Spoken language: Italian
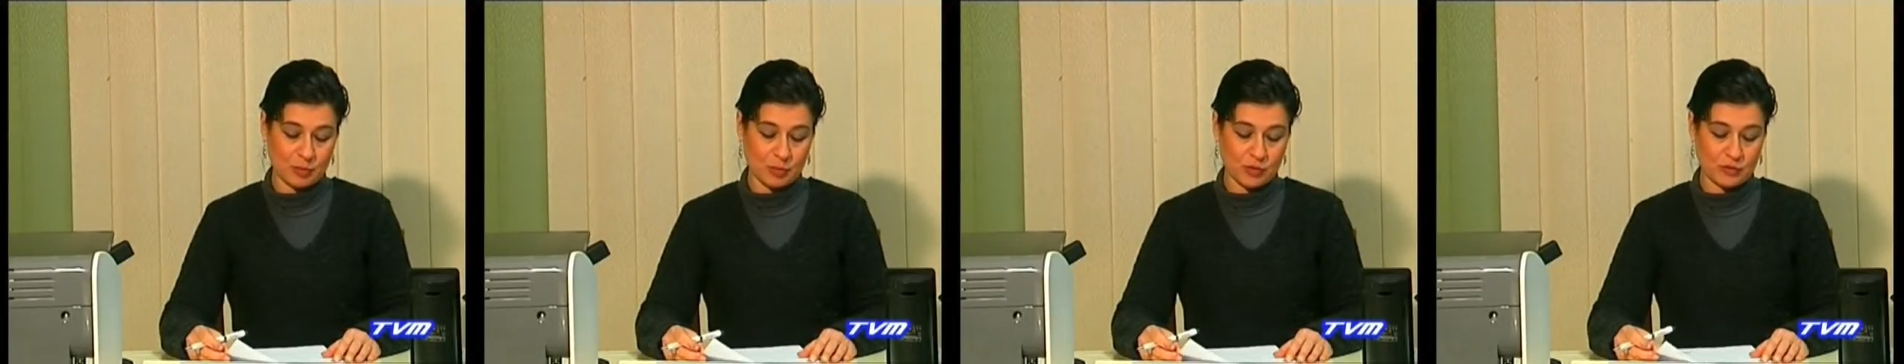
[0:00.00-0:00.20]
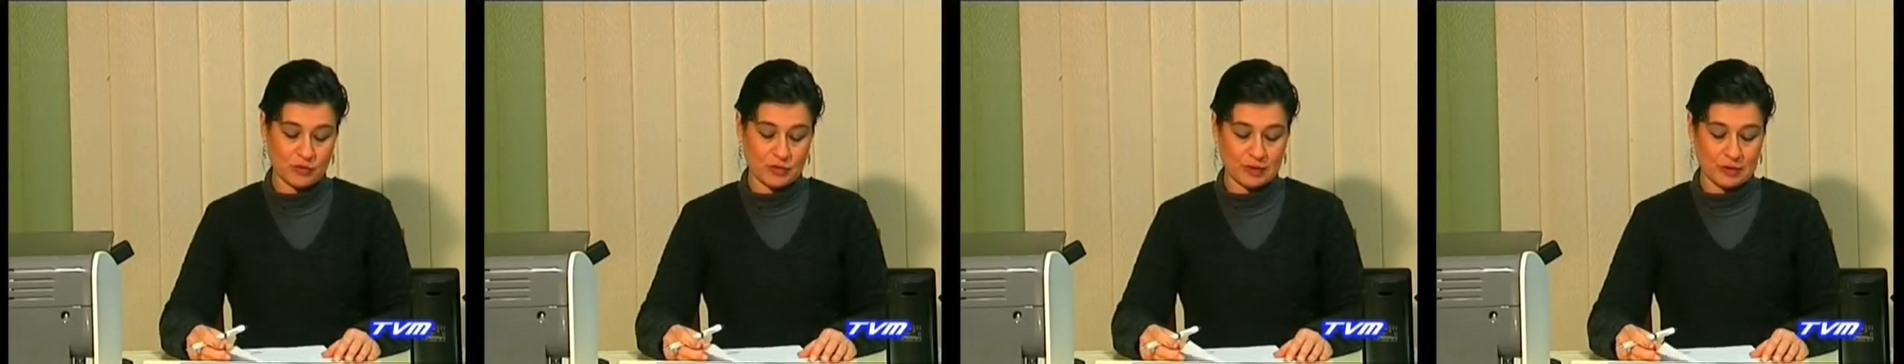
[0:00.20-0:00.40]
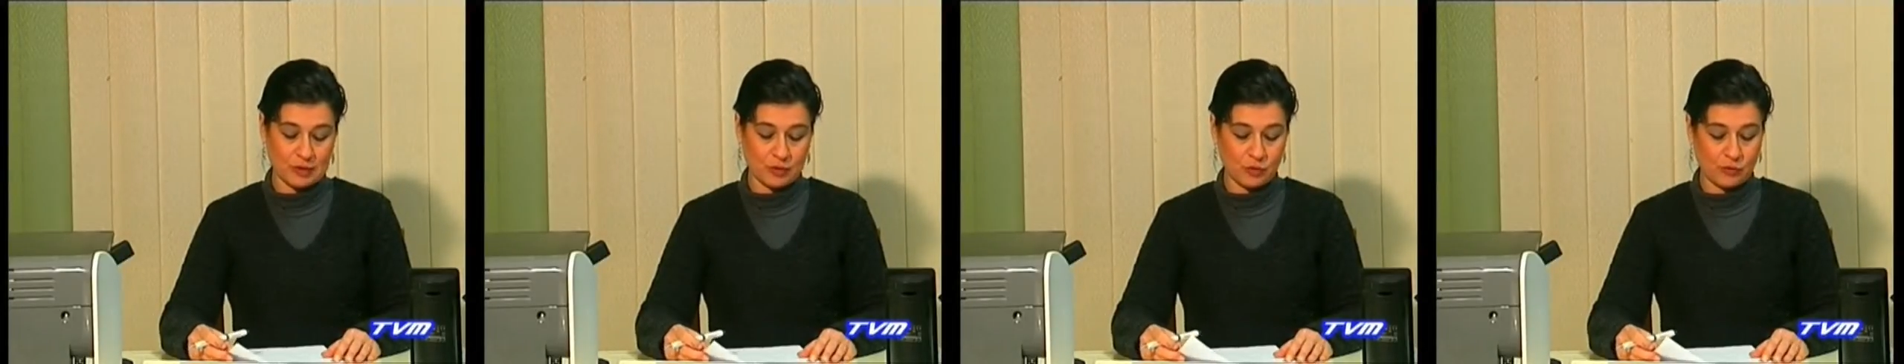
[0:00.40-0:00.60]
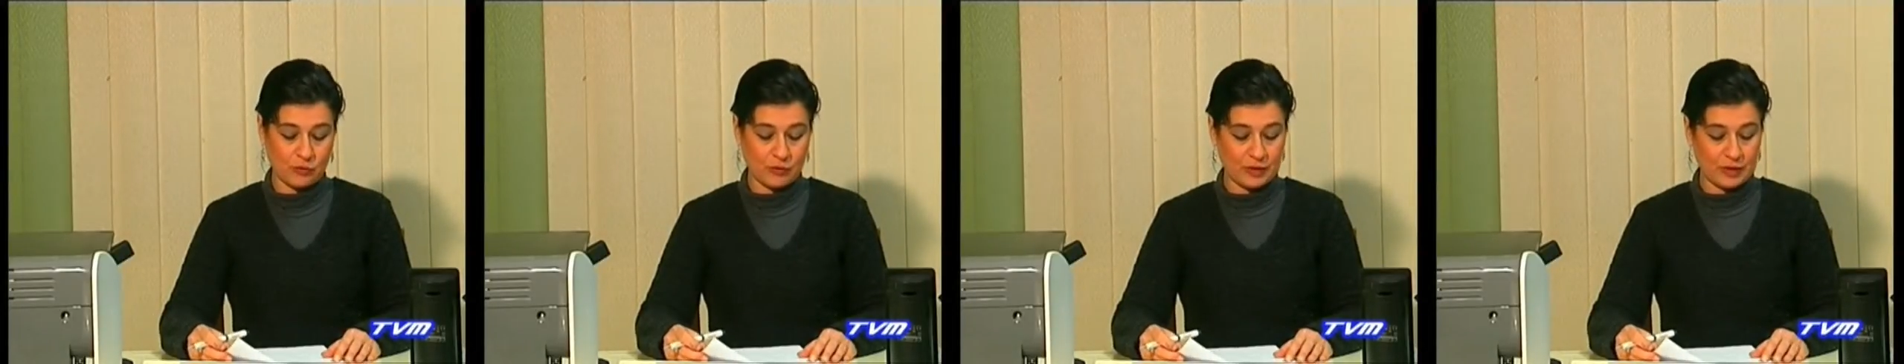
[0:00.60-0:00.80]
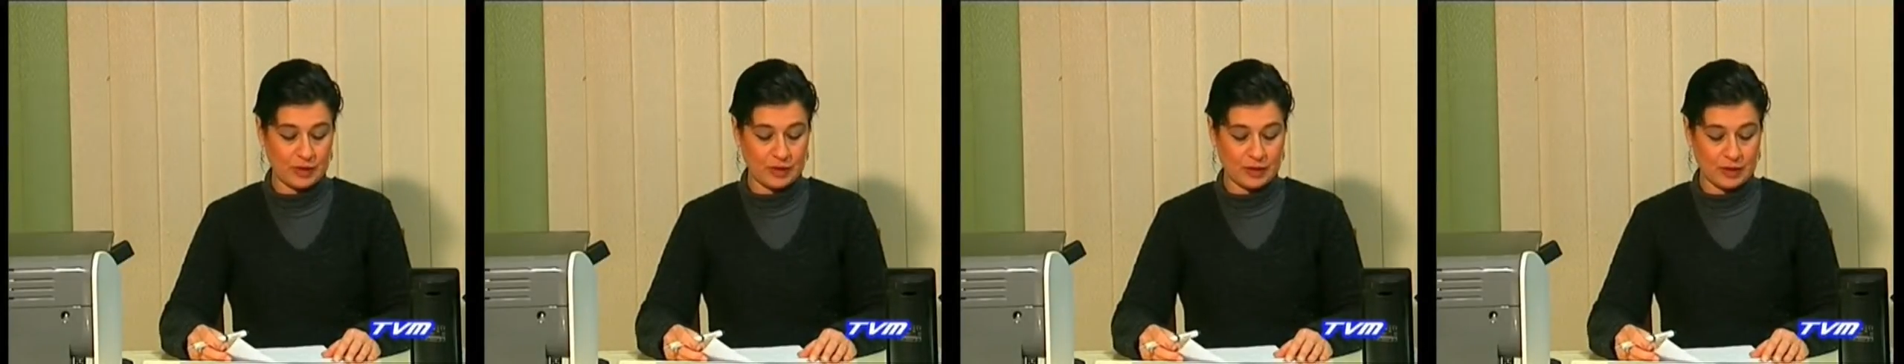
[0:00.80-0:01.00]
proposta di
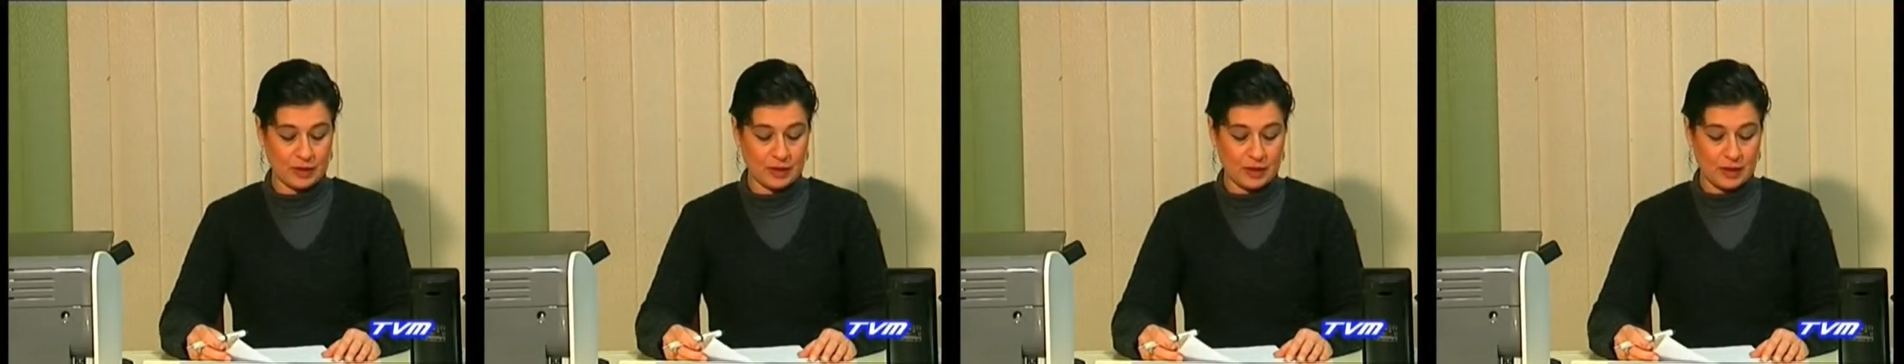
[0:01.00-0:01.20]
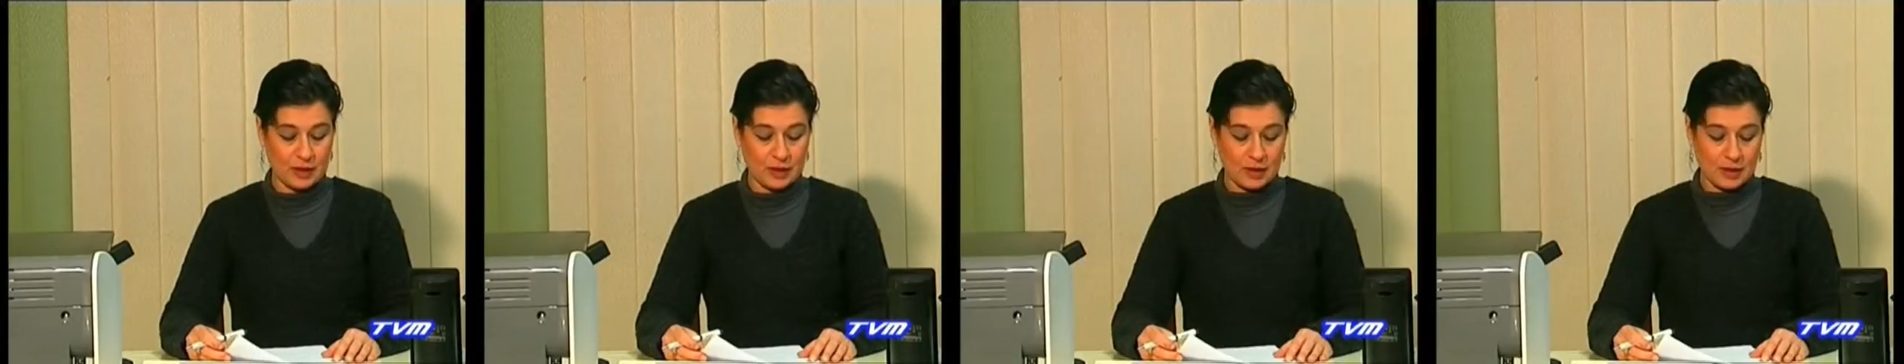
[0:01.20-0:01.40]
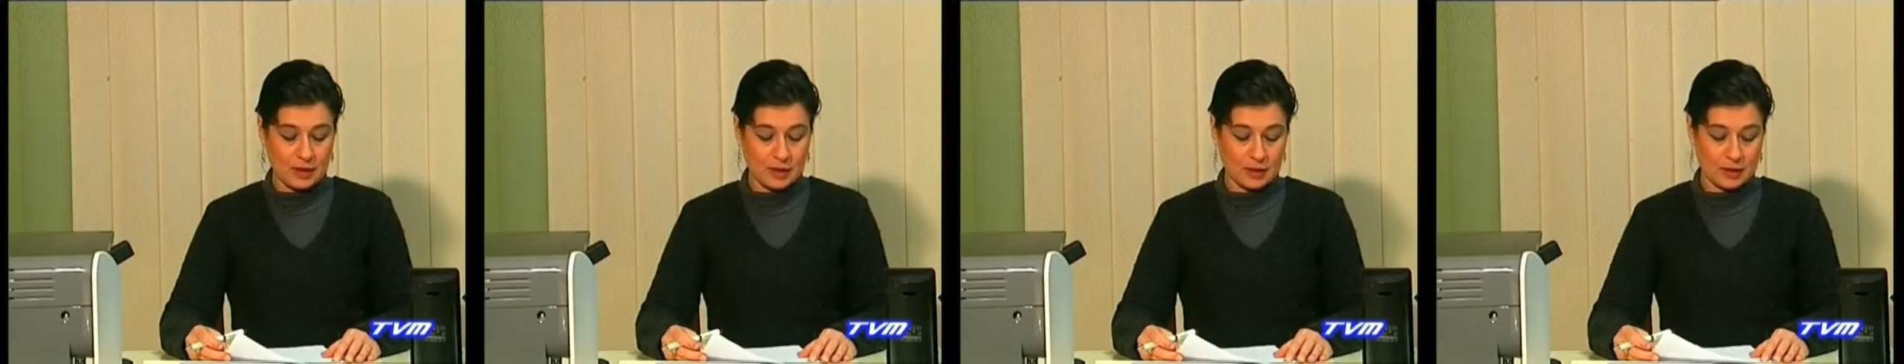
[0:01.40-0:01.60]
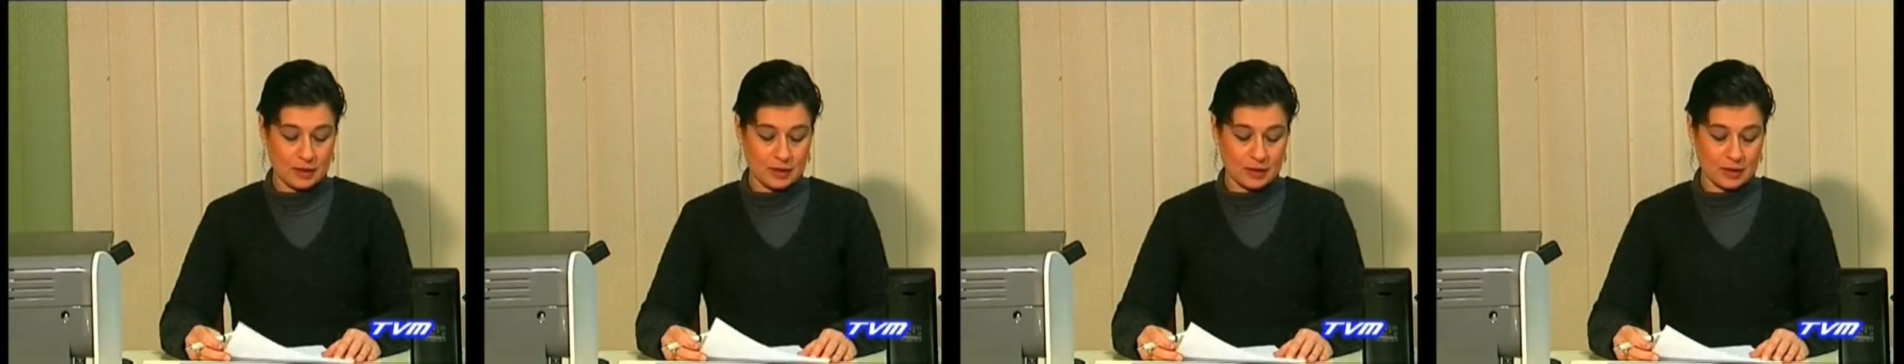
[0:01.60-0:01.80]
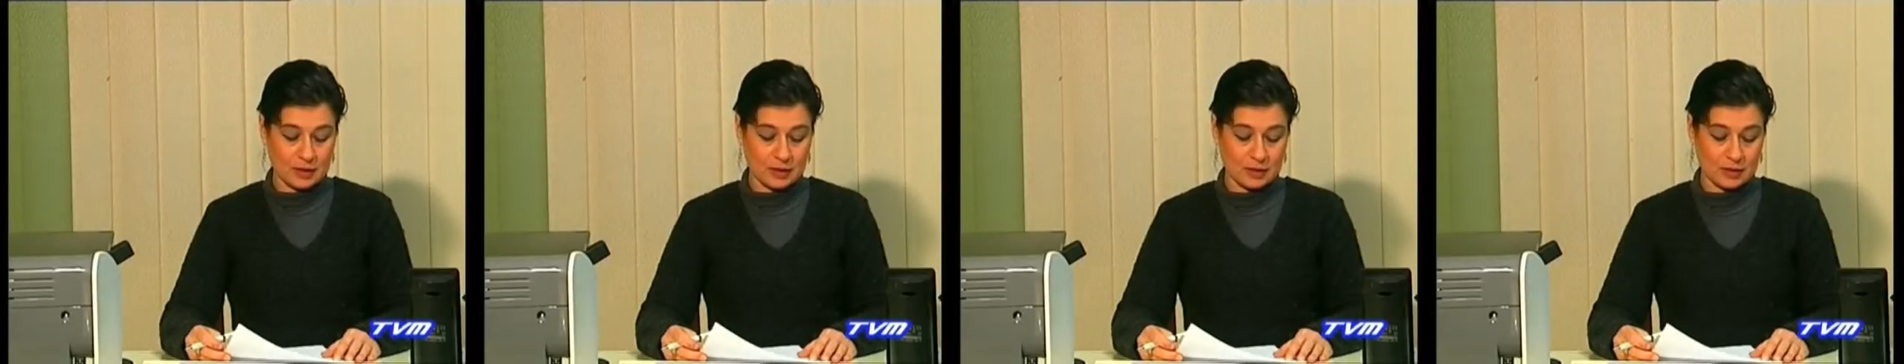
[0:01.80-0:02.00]
conferire
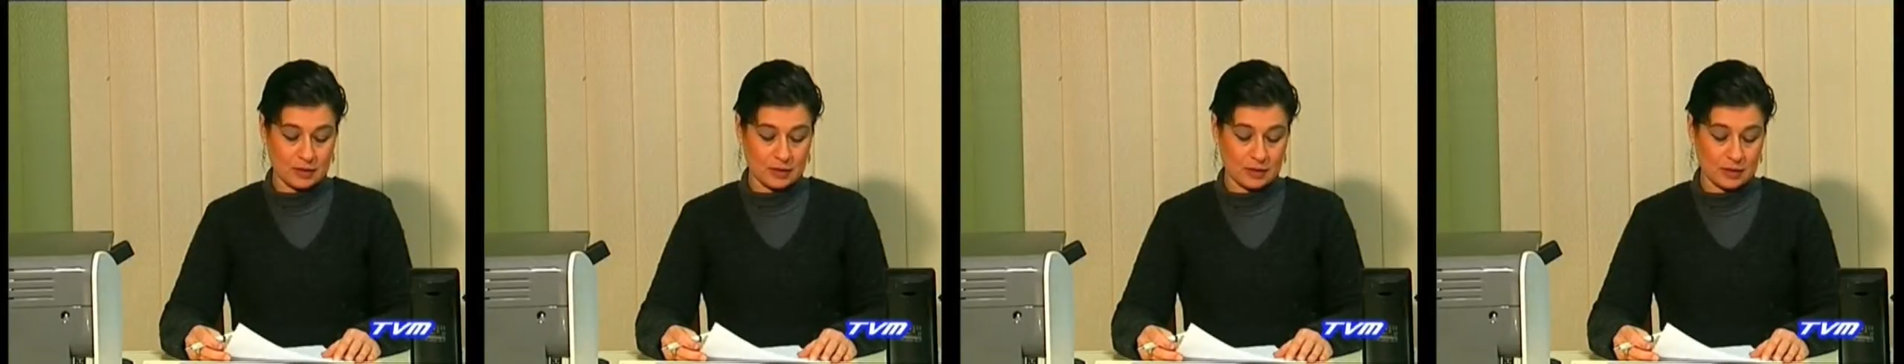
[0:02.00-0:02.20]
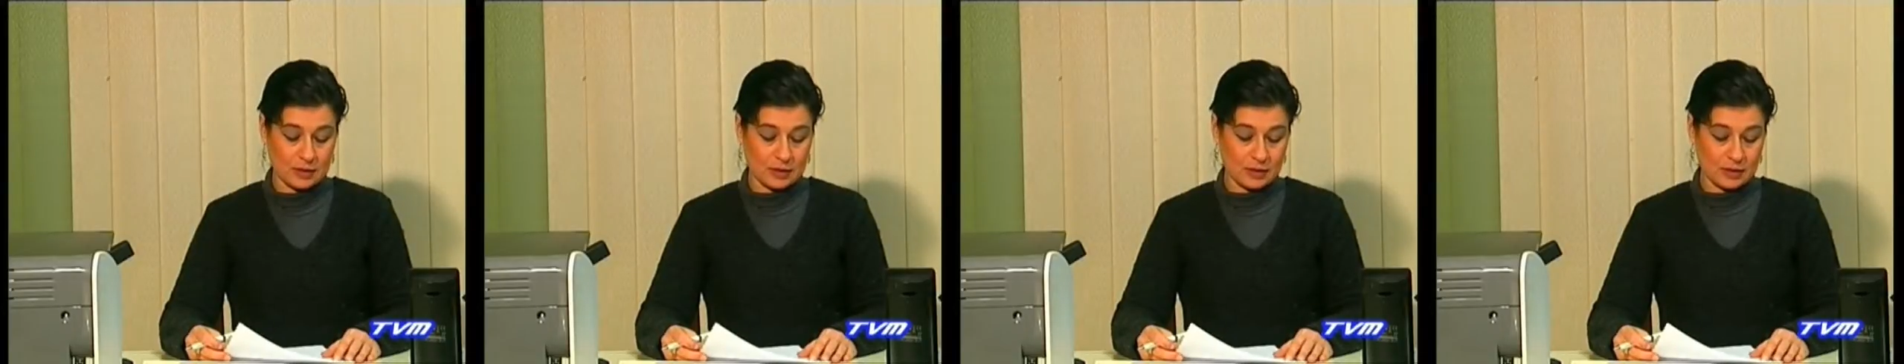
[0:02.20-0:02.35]
a, eh,